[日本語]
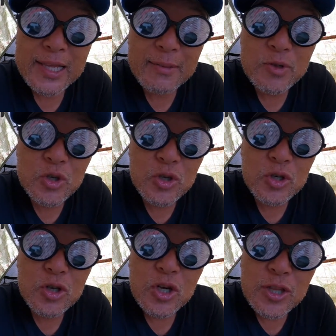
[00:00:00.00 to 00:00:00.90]
寒
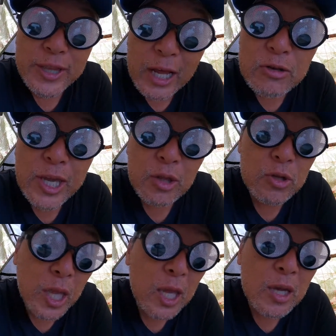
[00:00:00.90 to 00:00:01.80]
くなるけ
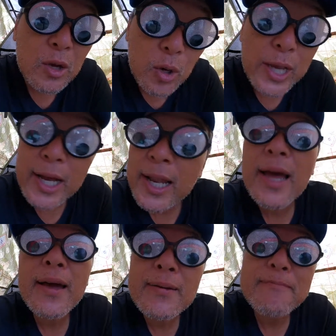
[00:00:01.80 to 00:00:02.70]
どね、これか
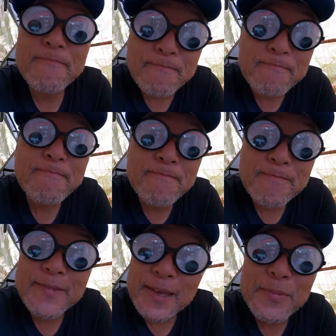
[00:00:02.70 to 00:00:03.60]
ら。
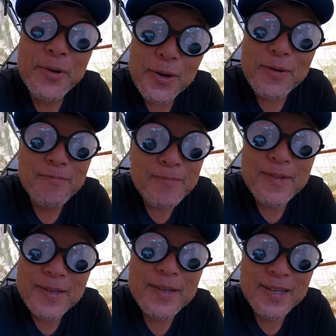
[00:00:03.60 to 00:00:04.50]
うん、でも、
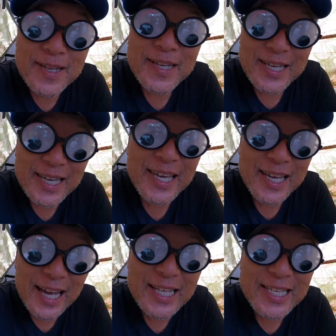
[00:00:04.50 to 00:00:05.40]
い
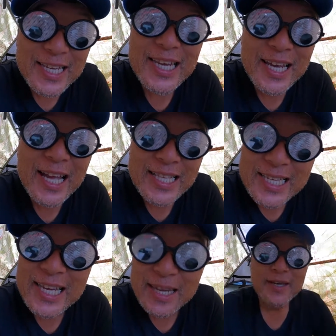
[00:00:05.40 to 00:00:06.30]
感じ、いい感
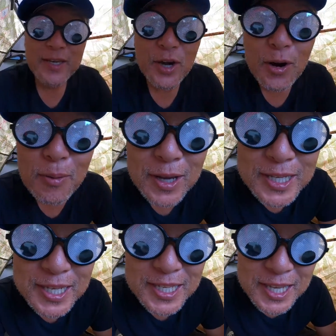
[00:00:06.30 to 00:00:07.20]
じ。今日も
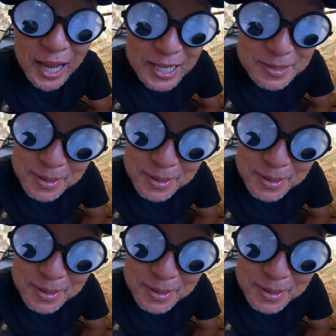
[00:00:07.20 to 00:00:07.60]
一日始